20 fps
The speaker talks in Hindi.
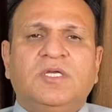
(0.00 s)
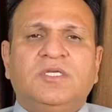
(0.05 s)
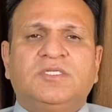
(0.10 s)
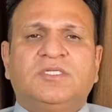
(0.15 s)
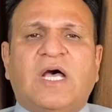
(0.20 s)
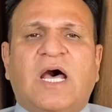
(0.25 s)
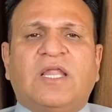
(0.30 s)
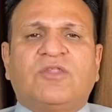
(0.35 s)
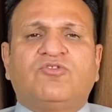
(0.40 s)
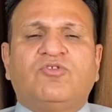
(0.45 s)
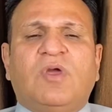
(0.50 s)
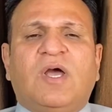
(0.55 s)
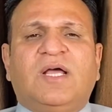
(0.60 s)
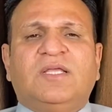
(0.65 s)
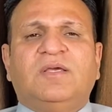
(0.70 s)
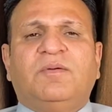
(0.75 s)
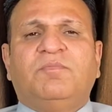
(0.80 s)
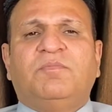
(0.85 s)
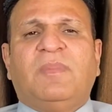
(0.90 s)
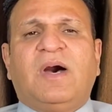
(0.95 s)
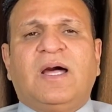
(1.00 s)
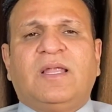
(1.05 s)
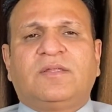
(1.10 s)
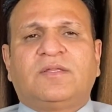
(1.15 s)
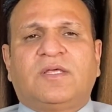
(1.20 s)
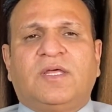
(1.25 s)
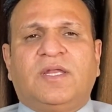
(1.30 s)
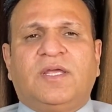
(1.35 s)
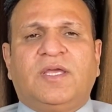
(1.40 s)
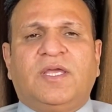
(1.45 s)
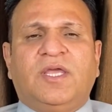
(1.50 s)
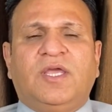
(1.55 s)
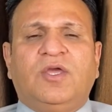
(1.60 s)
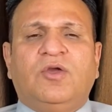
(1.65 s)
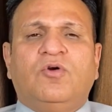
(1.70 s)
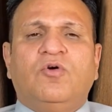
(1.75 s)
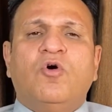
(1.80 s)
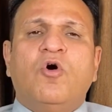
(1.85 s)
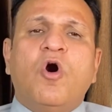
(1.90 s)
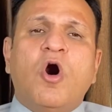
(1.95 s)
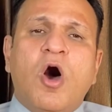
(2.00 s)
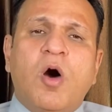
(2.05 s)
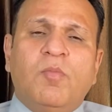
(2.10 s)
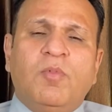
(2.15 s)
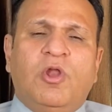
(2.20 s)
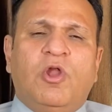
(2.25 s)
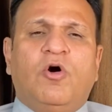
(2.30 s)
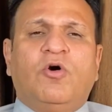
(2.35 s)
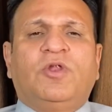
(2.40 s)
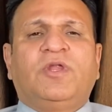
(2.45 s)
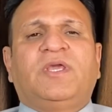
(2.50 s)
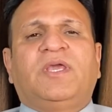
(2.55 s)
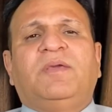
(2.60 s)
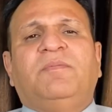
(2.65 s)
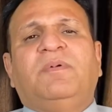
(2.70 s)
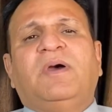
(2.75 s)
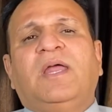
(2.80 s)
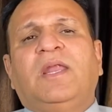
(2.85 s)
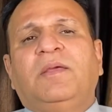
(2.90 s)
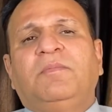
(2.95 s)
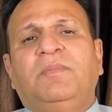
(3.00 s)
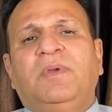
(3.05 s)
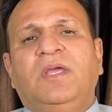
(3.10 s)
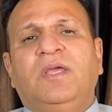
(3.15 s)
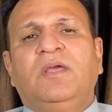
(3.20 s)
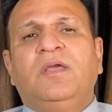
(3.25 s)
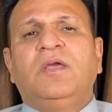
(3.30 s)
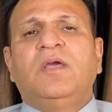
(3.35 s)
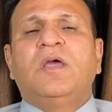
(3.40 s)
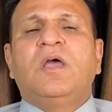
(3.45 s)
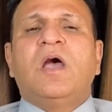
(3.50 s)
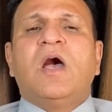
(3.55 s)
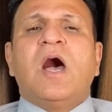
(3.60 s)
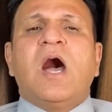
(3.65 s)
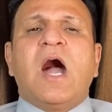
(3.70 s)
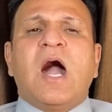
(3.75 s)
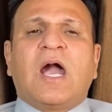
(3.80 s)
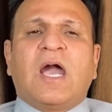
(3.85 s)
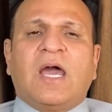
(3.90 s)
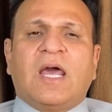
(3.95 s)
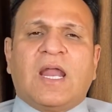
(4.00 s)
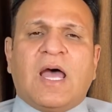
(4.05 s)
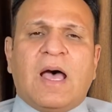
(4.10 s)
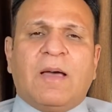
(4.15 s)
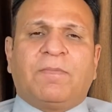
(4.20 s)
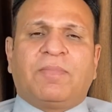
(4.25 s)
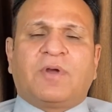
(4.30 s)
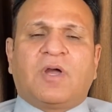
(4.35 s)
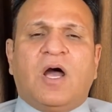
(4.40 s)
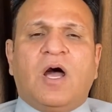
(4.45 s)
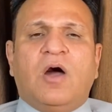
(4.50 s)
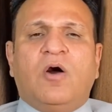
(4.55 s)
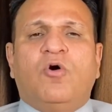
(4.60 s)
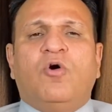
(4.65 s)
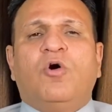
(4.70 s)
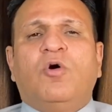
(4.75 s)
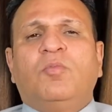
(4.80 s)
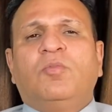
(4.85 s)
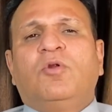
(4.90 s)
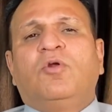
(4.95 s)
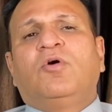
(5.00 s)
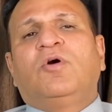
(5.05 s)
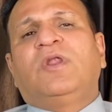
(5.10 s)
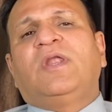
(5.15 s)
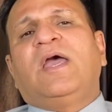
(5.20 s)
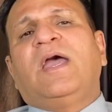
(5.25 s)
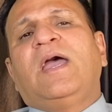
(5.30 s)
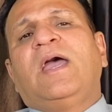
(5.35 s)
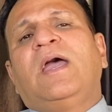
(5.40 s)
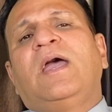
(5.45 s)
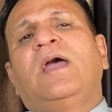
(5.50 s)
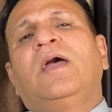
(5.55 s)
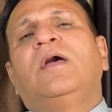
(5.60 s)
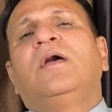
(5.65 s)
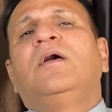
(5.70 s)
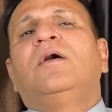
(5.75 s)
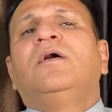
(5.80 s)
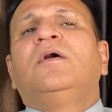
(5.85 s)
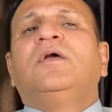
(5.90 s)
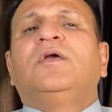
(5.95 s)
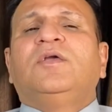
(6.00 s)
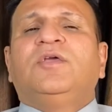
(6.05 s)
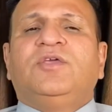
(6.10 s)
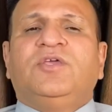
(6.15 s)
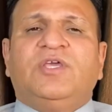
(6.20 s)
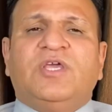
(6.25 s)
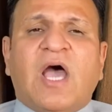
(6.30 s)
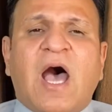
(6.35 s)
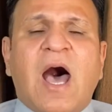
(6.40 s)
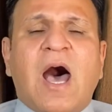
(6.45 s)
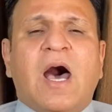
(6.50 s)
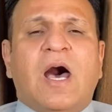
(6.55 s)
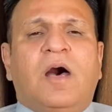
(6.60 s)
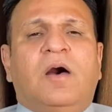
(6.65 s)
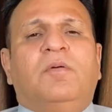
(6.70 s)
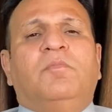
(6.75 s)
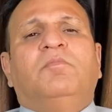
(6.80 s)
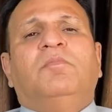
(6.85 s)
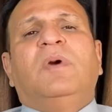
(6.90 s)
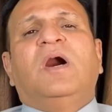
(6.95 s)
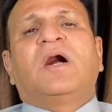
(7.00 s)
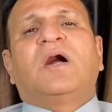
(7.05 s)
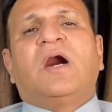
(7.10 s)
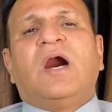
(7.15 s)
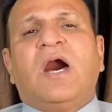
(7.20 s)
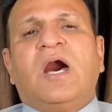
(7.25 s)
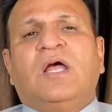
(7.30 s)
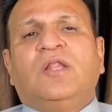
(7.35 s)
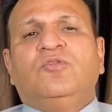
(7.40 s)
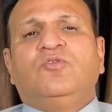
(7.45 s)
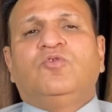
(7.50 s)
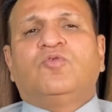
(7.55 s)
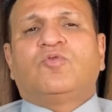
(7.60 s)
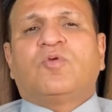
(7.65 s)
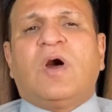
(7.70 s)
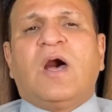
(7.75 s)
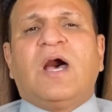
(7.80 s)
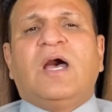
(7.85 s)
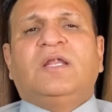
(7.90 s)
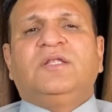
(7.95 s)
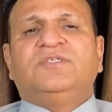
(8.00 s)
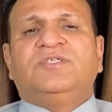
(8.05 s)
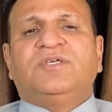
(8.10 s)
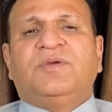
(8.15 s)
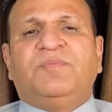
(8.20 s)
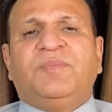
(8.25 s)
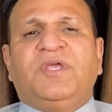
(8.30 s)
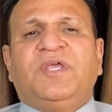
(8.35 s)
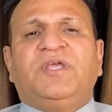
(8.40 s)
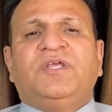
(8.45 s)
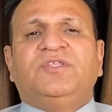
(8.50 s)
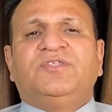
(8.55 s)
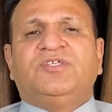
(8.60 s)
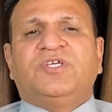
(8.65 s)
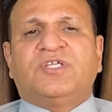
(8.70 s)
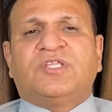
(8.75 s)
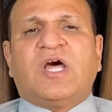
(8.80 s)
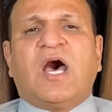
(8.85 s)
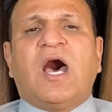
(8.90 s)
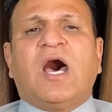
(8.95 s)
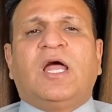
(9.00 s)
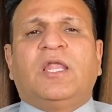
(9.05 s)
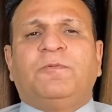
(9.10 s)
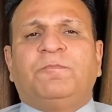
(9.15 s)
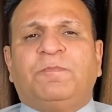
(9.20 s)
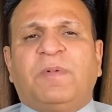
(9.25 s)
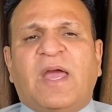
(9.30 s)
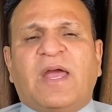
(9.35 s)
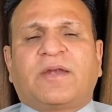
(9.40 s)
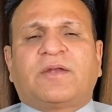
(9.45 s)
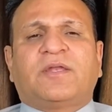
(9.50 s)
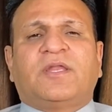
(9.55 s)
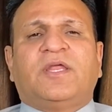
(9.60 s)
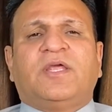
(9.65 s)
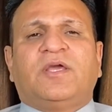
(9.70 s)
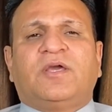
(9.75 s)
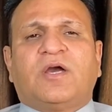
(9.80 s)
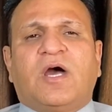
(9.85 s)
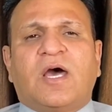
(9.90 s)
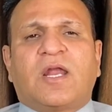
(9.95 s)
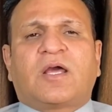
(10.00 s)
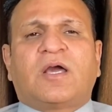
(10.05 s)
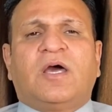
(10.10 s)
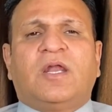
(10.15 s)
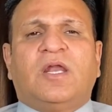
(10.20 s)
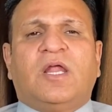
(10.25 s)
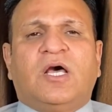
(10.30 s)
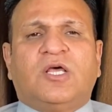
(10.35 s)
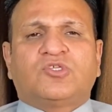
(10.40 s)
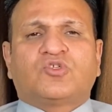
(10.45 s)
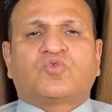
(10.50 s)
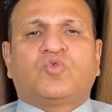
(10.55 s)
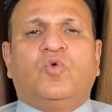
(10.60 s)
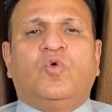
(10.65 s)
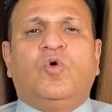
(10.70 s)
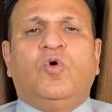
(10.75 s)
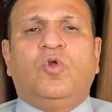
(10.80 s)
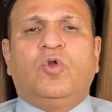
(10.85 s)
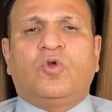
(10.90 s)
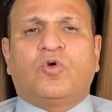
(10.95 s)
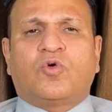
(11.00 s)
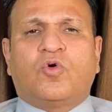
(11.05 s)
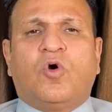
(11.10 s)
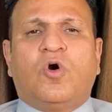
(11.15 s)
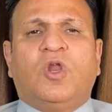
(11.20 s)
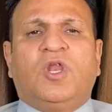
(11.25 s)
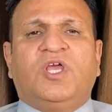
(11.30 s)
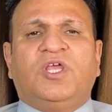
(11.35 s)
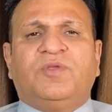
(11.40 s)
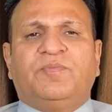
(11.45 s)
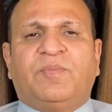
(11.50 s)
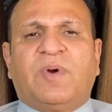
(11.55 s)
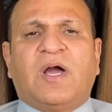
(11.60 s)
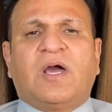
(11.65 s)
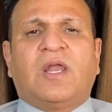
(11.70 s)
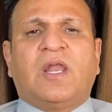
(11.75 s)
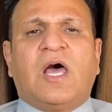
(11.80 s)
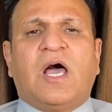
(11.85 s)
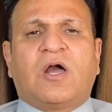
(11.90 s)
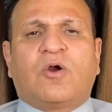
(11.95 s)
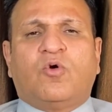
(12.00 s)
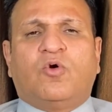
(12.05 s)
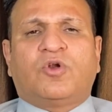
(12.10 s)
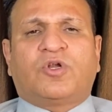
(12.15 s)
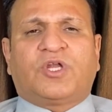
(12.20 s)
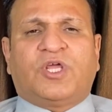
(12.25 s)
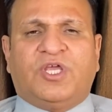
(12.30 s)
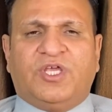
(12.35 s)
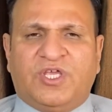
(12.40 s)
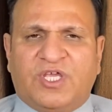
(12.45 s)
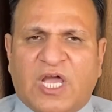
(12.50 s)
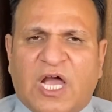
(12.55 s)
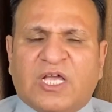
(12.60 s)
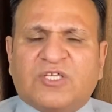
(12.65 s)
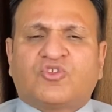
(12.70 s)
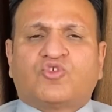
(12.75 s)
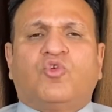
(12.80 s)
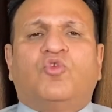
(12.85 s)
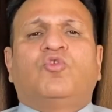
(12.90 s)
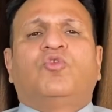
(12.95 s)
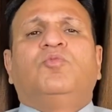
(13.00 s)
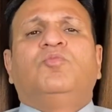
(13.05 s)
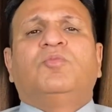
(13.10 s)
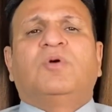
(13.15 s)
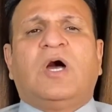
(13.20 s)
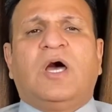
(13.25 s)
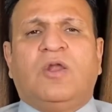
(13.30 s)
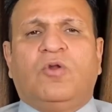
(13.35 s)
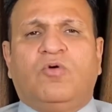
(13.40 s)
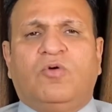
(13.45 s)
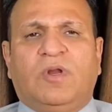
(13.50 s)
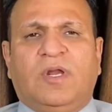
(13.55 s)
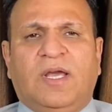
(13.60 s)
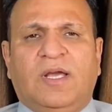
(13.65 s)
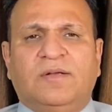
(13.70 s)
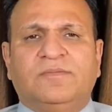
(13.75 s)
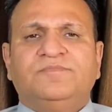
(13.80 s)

साथियों आज हम बात करेंगे होम लोन के बारे में अगर आपका होम लोन है या मकान दुकान जमीन जदाद फैक्ट्री कारखाना स्कूल कॉलेज बंगला कोठी या शोरूम का लोन है